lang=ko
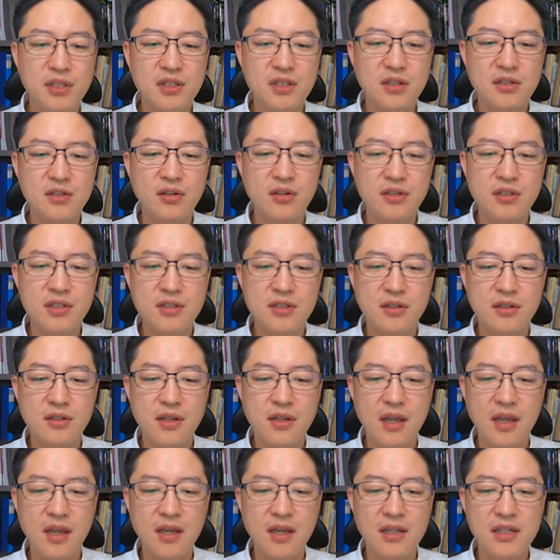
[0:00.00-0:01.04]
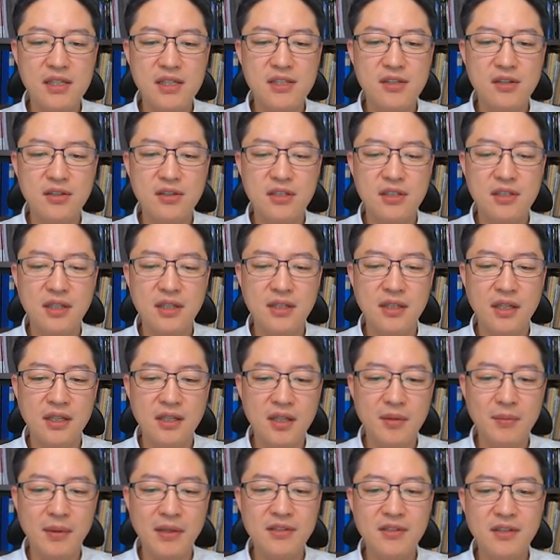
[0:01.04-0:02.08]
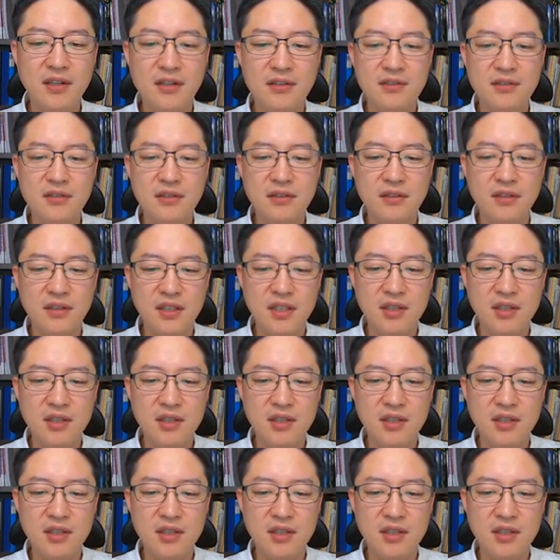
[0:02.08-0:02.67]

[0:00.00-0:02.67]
직전 정지선에 일시정지를 한다. 이게 맞는 얘기죠.